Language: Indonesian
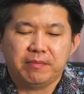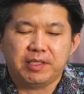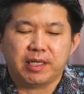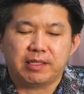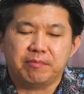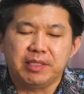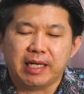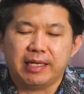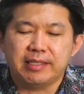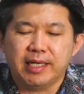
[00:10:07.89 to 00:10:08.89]
Bisa
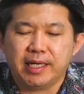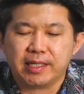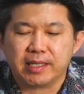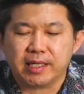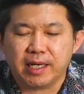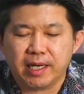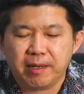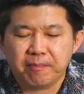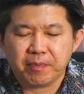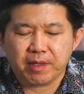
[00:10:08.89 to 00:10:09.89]
bisa aja
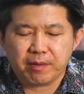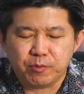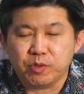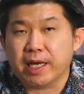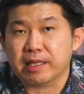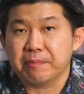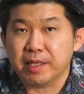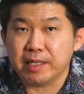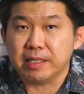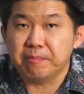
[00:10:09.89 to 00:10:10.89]
kita punya
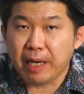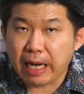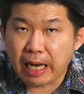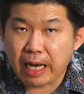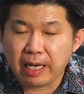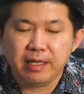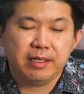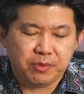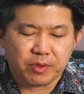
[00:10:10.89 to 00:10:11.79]
teman di bank,